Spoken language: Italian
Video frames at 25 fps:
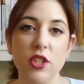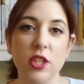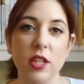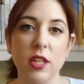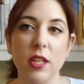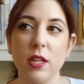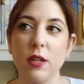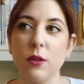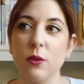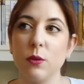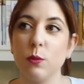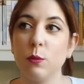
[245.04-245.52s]

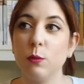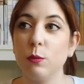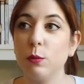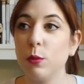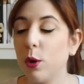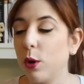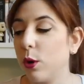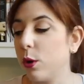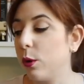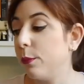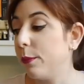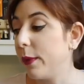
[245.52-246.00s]
leggere un
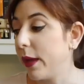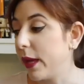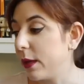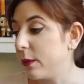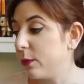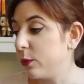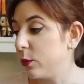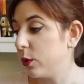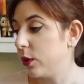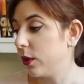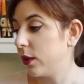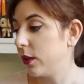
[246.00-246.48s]
buon
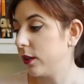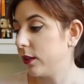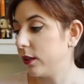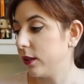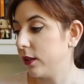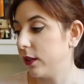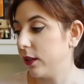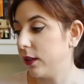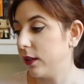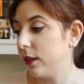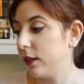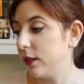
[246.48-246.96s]

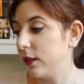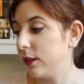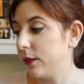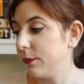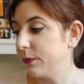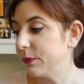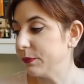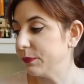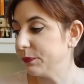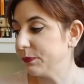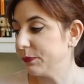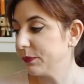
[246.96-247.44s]
memoir
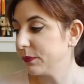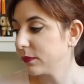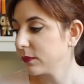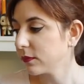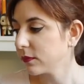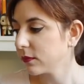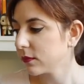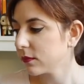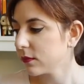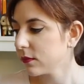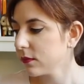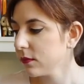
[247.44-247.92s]
ehm,
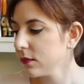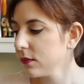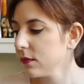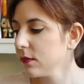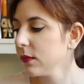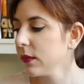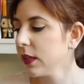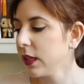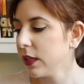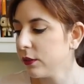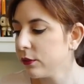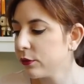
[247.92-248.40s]

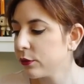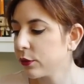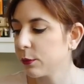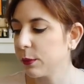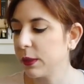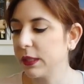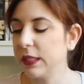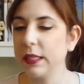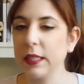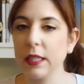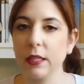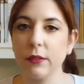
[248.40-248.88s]
in
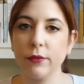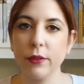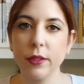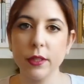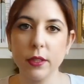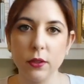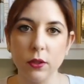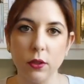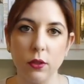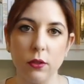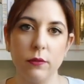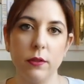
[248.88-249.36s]
forma di
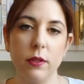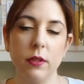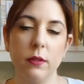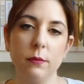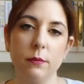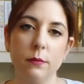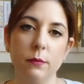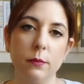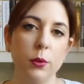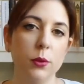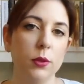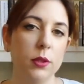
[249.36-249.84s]
graphic
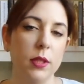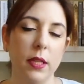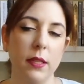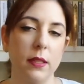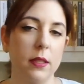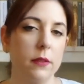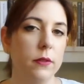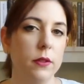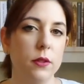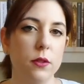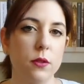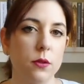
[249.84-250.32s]
novel,
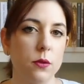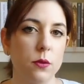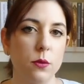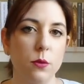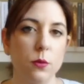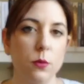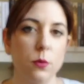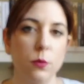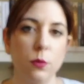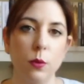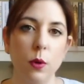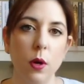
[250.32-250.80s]
buttatevi
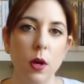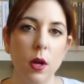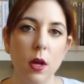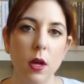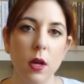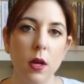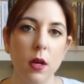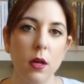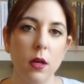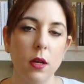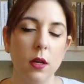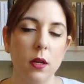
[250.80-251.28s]
su
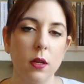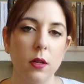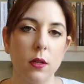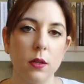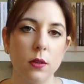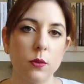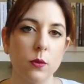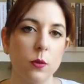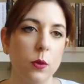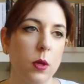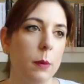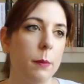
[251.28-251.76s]

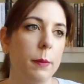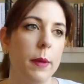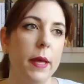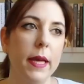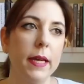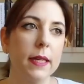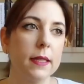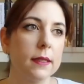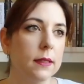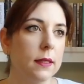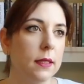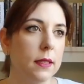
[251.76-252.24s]
eh, sulla
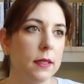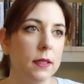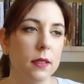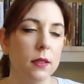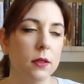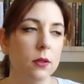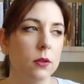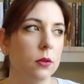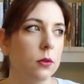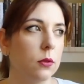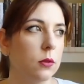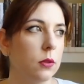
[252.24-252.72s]

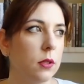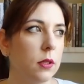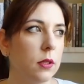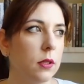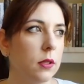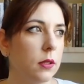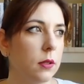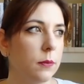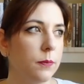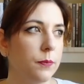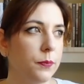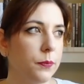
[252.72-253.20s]
Bechtel con
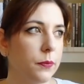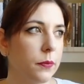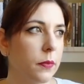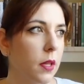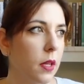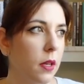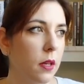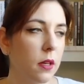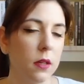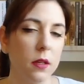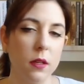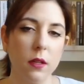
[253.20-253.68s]

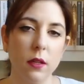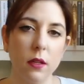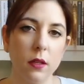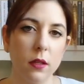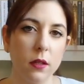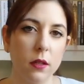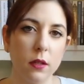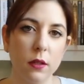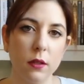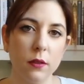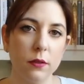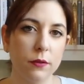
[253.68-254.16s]
ehm,
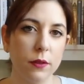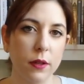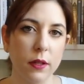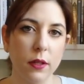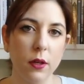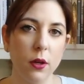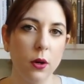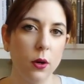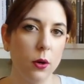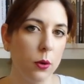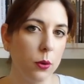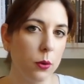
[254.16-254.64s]
eh,
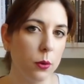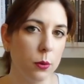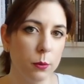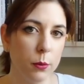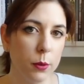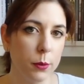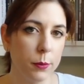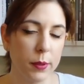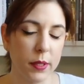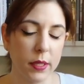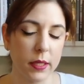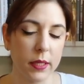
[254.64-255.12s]
Fun
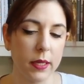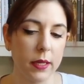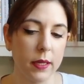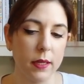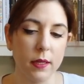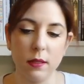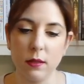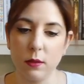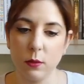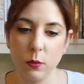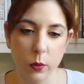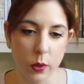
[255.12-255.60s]
Home
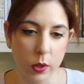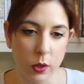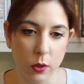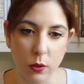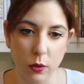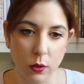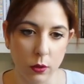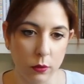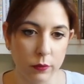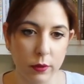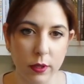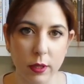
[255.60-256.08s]
perché
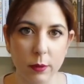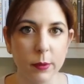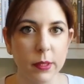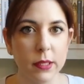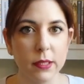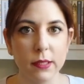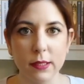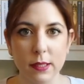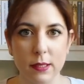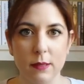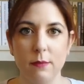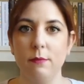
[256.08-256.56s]
quello
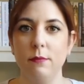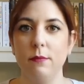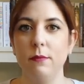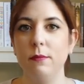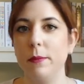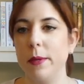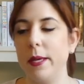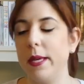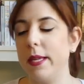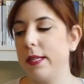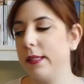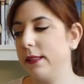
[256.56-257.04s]
veramente
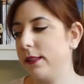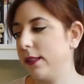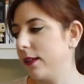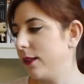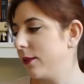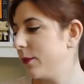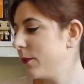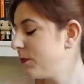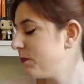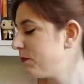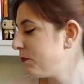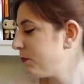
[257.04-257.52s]

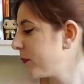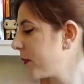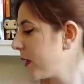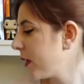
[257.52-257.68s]
merita.